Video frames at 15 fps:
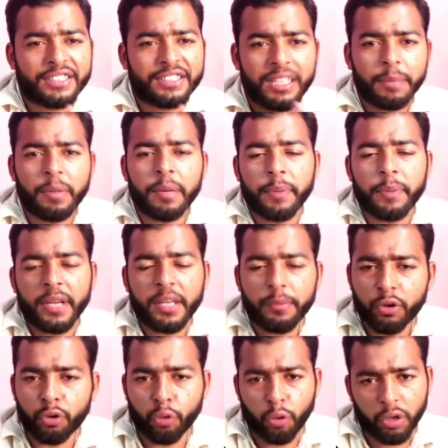एल पेज
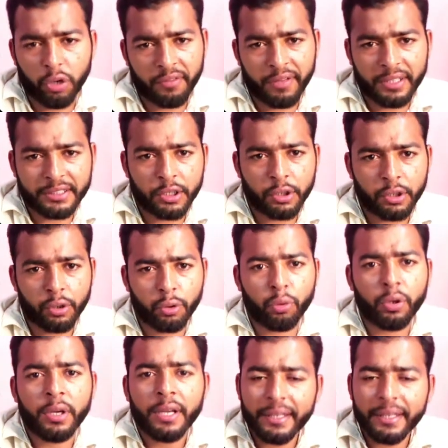में शो करवा सकते हो
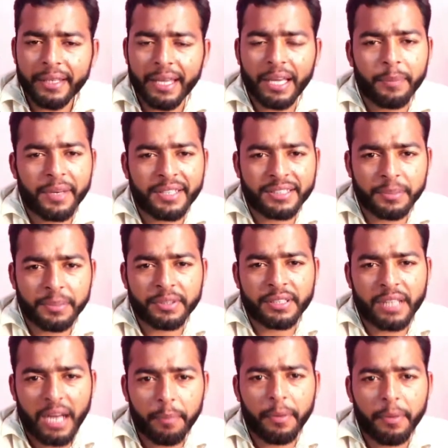ये एक मेरे
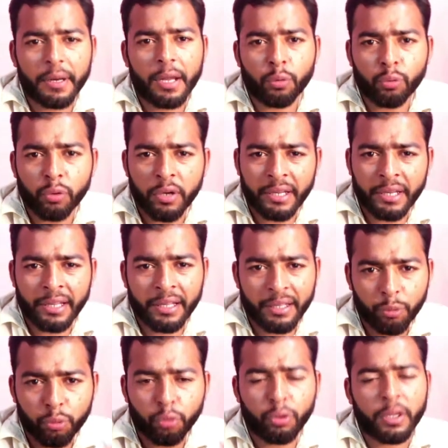सब्सक्राइबर हैं उन्होंने
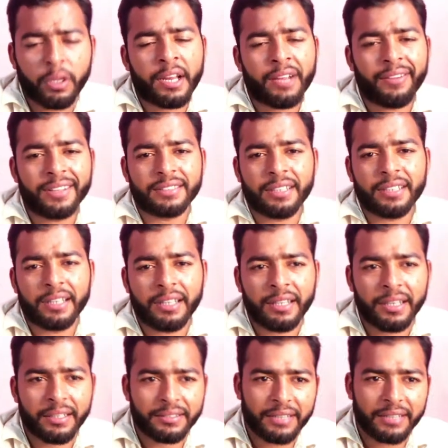उन्होंने रिक्वेस्ट की थी
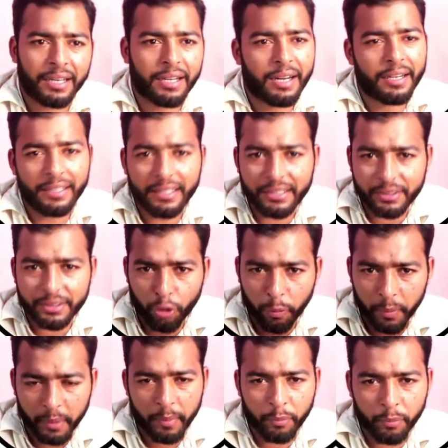कि सर काइंडली इस
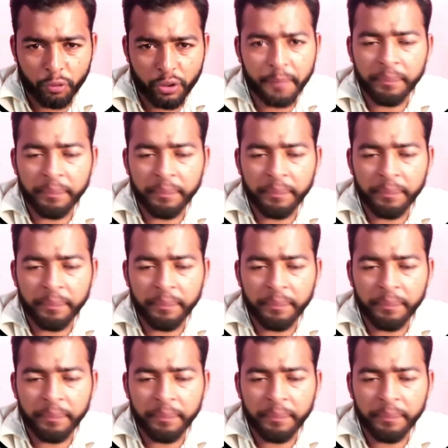टॉपिक पे मुझे